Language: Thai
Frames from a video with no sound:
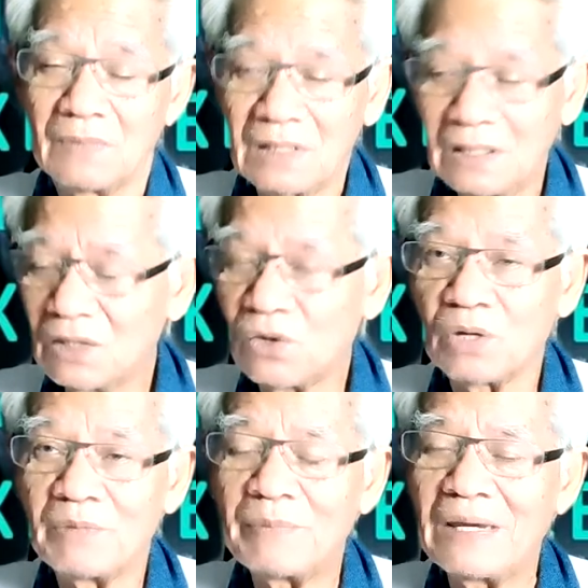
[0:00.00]
คือคน
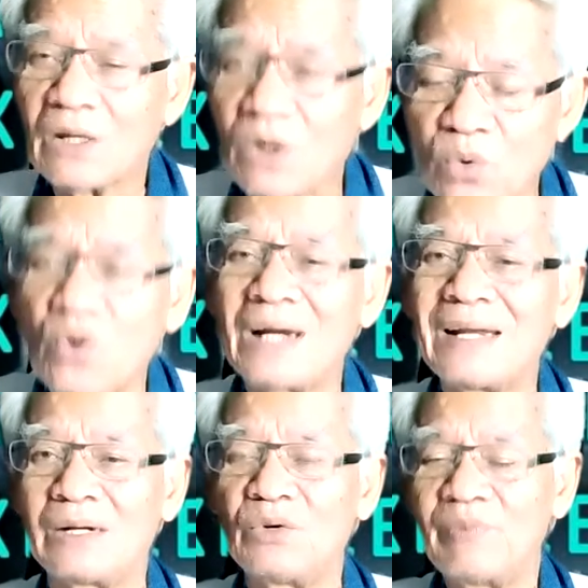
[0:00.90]
มันไม่กลัว
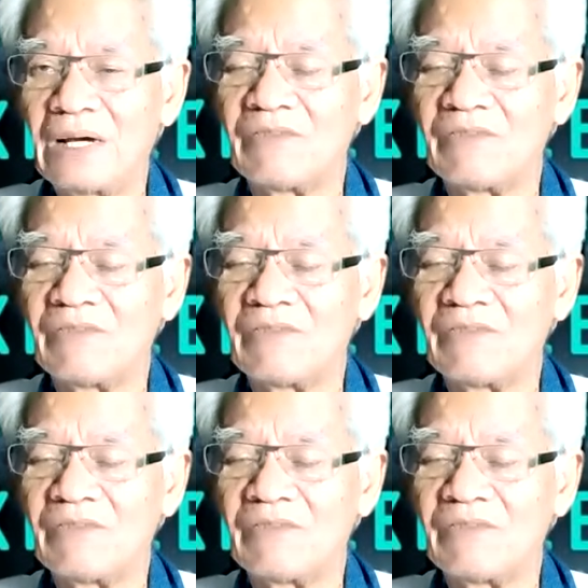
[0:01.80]
นะด้วยไหม